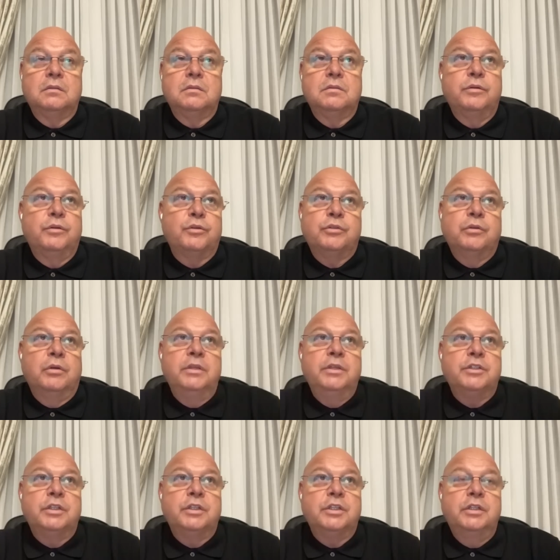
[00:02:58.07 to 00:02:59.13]
Сереж, ну они
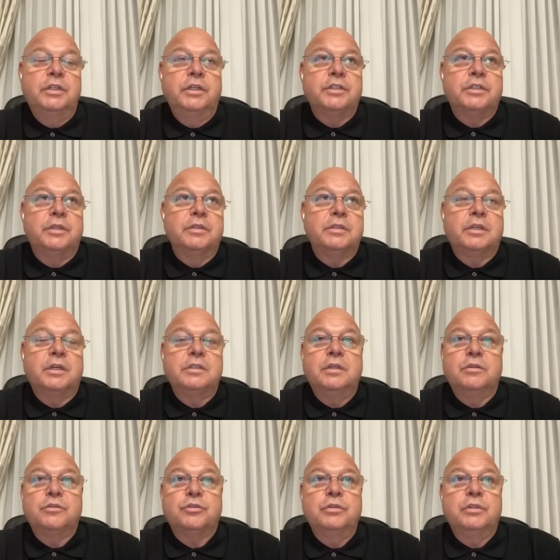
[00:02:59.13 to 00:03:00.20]
же нашли, я же тебе
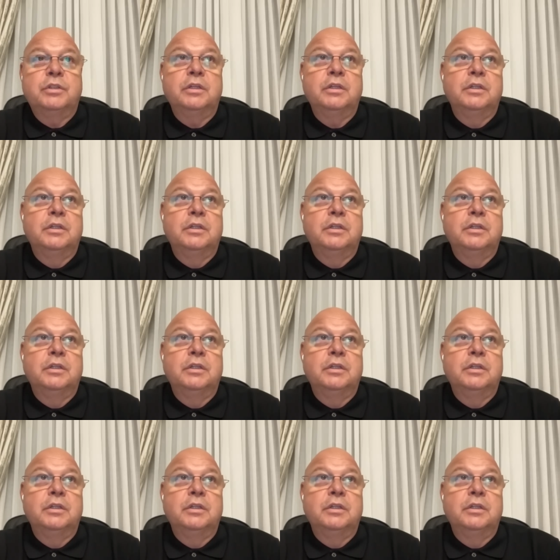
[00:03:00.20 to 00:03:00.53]
сказал, что это...